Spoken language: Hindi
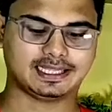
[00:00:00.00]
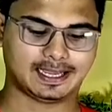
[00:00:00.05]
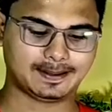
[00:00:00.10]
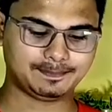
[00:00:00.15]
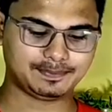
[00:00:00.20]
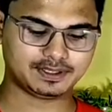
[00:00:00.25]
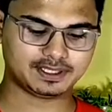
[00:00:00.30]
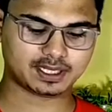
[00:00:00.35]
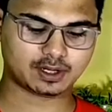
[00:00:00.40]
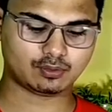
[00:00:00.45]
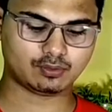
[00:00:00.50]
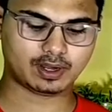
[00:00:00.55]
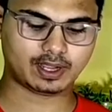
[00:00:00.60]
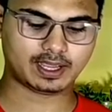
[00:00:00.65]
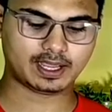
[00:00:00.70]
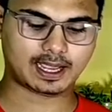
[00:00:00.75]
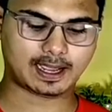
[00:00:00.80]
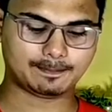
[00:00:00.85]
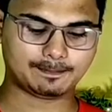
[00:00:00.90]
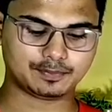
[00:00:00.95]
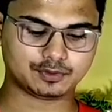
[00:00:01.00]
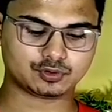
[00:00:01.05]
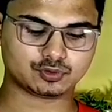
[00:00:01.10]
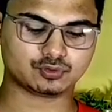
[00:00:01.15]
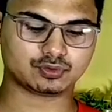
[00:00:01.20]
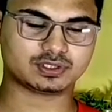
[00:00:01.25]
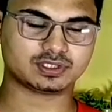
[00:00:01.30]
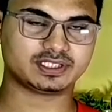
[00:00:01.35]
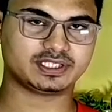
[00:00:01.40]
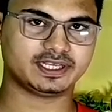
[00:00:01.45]
टाइप किया हुआ है आप
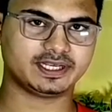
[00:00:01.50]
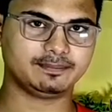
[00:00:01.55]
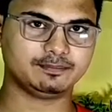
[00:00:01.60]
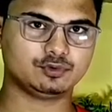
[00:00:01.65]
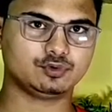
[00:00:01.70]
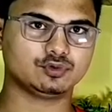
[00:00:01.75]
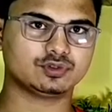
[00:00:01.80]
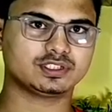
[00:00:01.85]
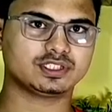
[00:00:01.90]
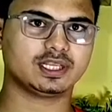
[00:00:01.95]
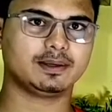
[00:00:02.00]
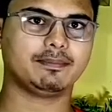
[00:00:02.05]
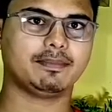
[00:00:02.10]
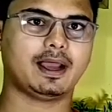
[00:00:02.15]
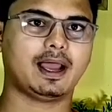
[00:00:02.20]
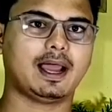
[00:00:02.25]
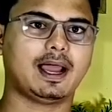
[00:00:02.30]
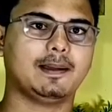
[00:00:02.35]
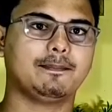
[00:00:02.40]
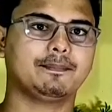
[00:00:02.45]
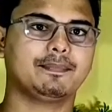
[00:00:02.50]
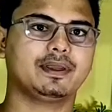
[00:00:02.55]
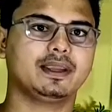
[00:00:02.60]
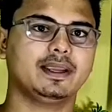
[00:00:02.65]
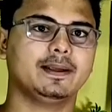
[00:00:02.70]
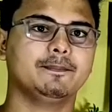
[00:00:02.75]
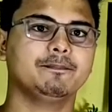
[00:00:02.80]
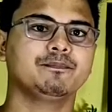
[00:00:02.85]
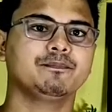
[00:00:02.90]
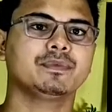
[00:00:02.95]
इसको सेम टू सेम
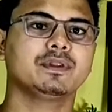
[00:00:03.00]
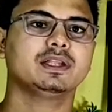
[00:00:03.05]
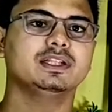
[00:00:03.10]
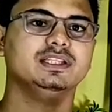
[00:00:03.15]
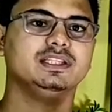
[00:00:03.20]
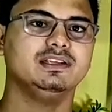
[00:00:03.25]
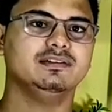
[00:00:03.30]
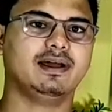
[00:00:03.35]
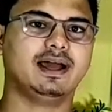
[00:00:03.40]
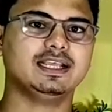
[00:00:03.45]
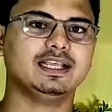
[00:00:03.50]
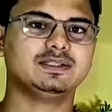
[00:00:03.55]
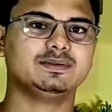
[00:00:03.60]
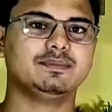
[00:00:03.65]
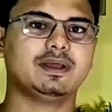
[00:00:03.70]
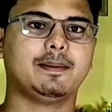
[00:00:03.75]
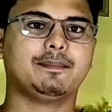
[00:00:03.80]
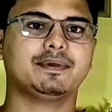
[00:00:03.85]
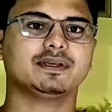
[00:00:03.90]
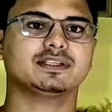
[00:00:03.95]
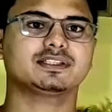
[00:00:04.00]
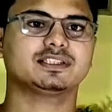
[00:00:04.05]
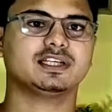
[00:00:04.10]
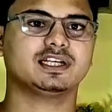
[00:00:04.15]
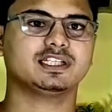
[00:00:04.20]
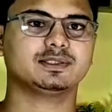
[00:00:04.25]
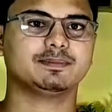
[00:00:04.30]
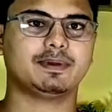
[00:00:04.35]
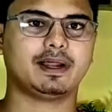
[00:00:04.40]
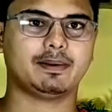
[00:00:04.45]
आपके डिवाइस में आपके
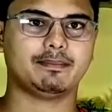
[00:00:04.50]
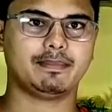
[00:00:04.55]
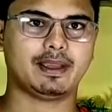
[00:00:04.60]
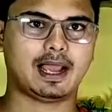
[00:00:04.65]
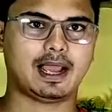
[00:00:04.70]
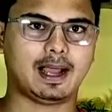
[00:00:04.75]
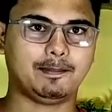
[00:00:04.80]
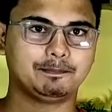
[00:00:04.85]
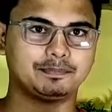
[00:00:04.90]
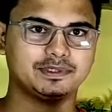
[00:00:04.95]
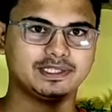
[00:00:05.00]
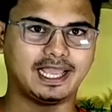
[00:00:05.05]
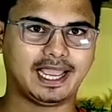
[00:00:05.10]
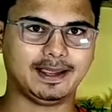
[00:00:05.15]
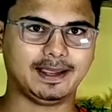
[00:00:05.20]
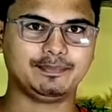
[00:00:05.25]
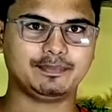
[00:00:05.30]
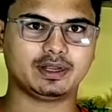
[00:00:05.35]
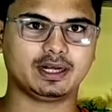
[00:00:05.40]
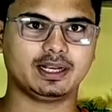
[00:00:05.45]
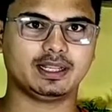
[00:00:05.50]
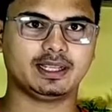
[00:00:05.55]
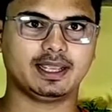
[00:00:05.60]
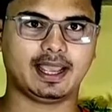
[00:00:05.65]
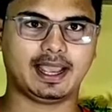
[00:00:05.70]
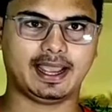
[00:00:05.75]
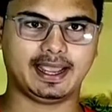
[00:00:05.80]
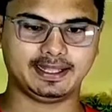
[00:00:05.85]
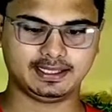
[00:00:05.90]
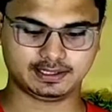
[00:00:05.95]
सर्च बार में आप टाइप कर
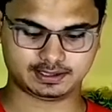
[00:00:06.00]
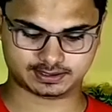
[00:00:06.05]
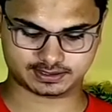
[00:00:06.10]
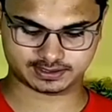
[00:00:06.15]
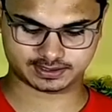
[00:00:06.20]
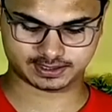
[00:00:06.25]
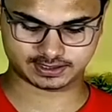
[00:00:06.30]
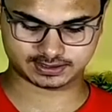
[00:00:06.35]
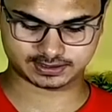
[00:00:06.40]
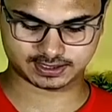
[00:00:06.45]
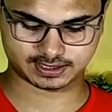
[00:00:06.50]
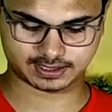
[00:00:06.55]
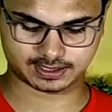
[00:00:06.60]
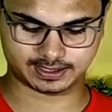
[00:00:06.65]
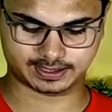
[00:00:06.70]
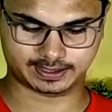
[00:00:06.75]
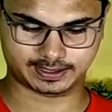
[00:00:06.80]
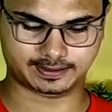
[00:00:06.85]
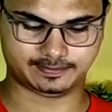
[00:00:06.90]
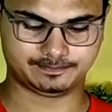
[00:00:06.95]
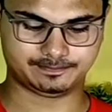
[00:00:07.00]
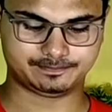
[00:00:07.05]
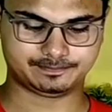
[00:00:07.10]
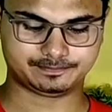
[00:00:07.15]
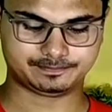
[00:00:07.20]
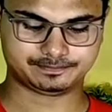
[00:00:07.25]
लेंगे एंड सर्च कर लेंगे